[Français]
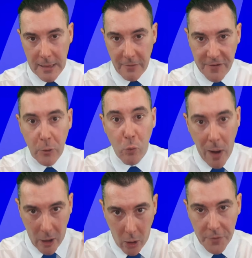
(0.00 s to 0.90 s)
la ville
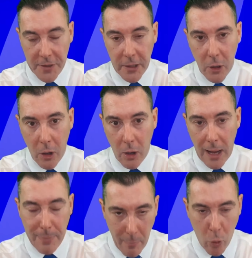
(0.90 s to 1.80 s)
où a grandi
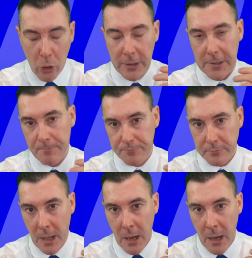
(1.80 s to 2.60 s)
euh, Albert Broccoli.